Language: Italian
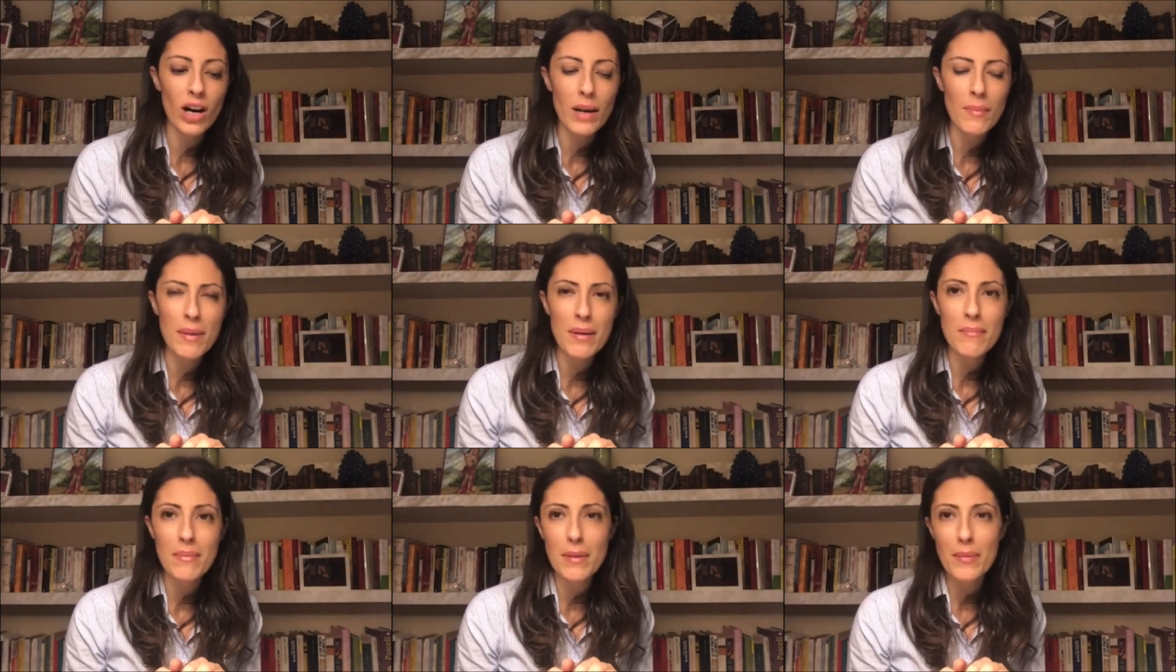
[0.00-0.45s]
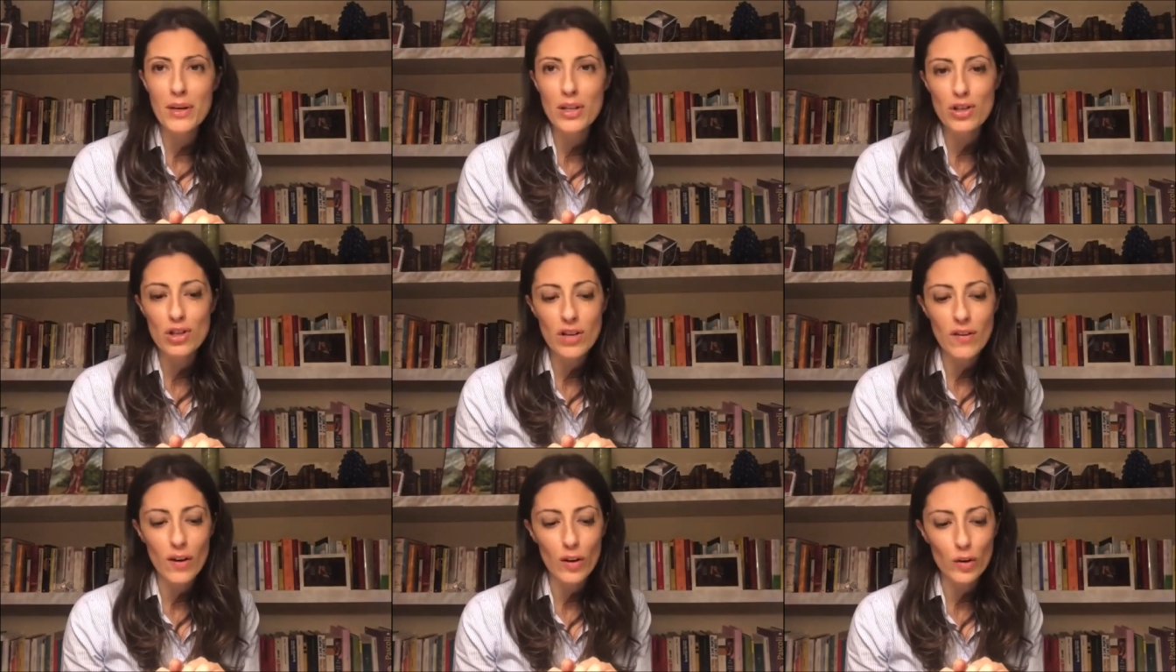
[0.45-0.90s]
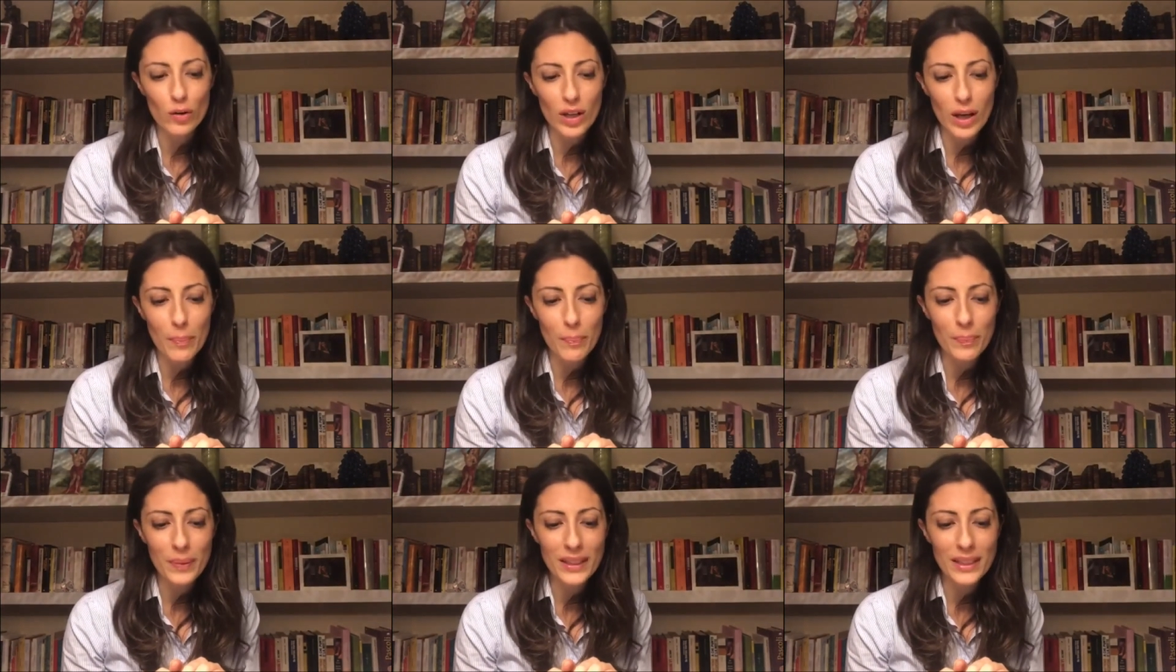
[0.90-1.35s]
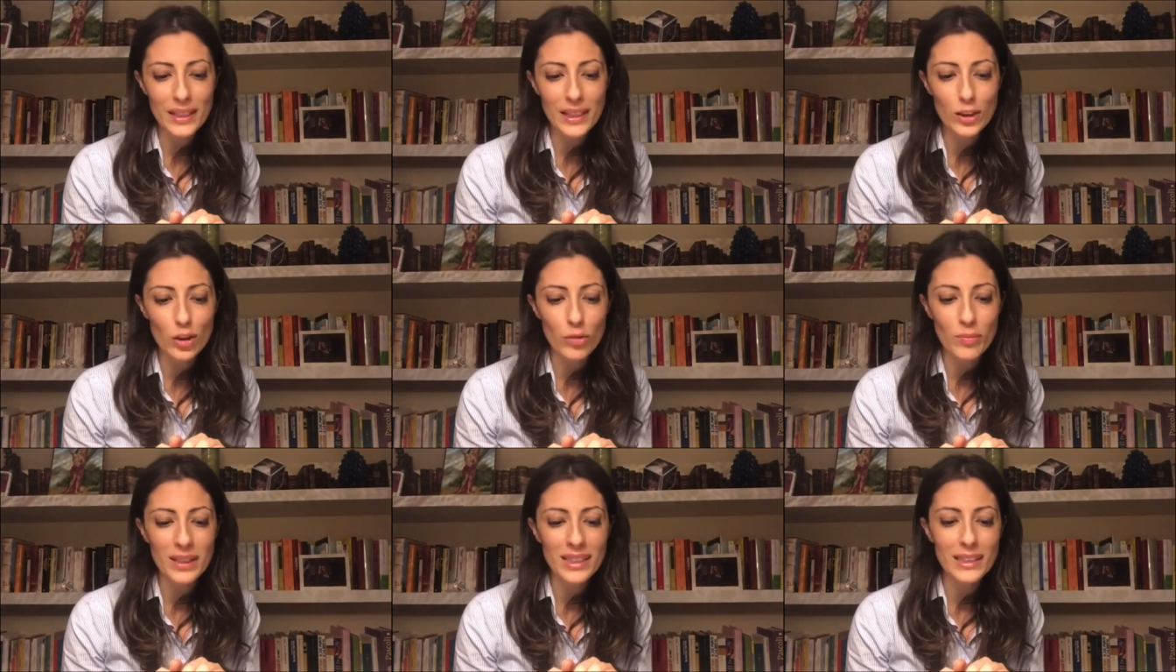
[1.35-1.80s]
la mamma mangiava con
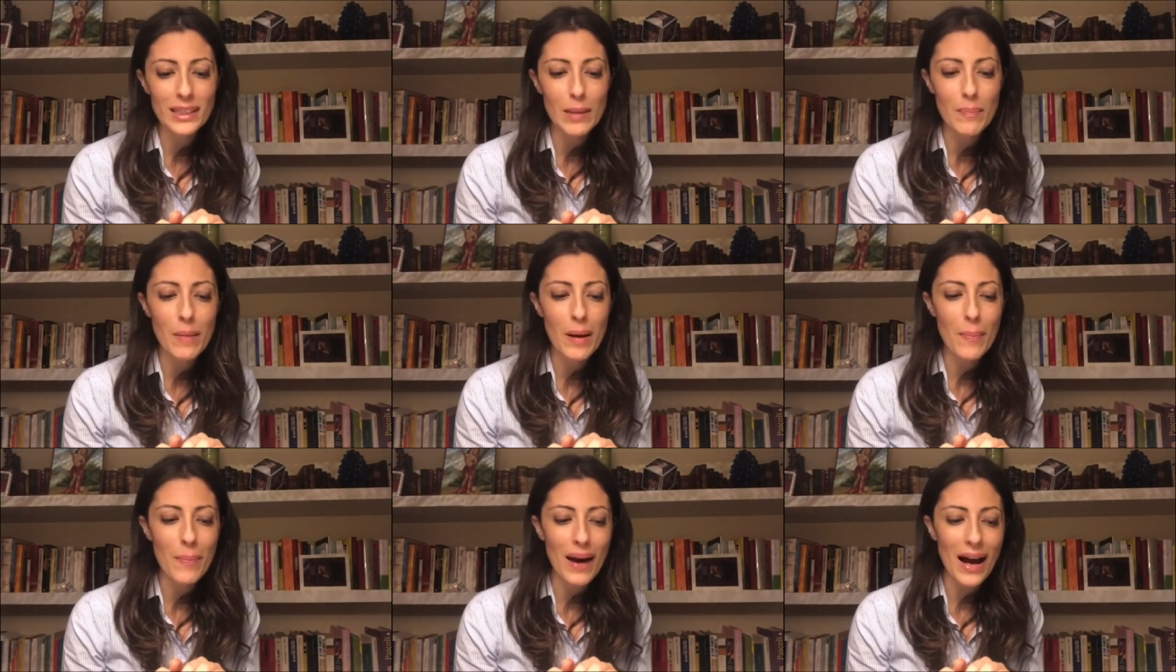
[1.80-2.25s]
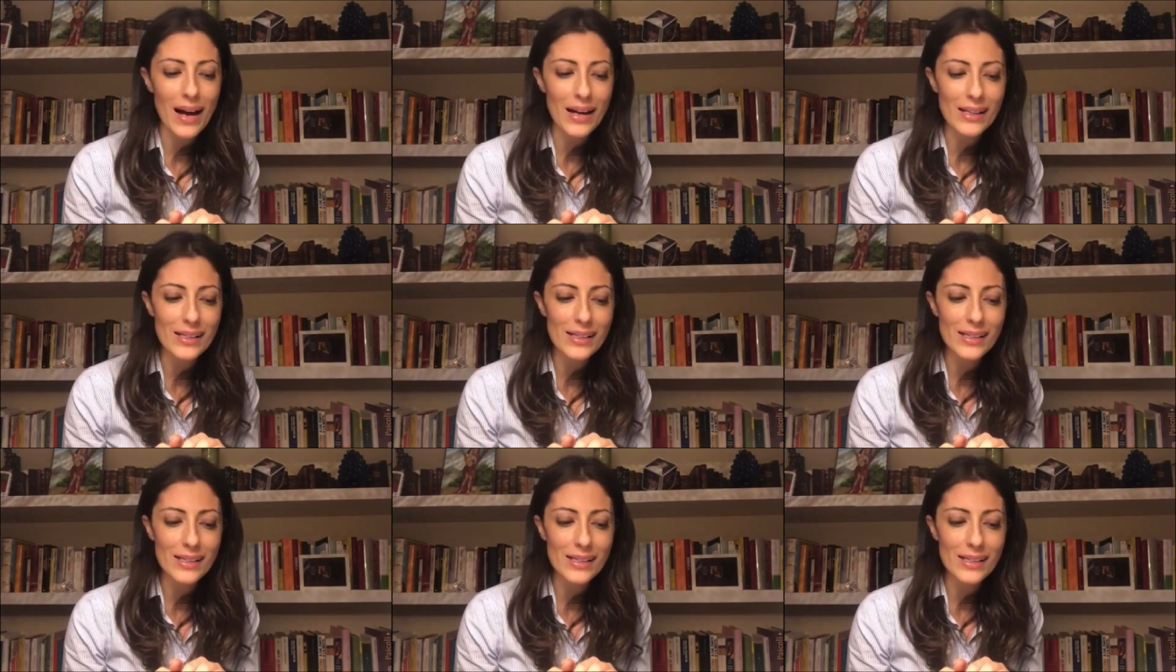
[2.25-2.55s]
appetito mentre papà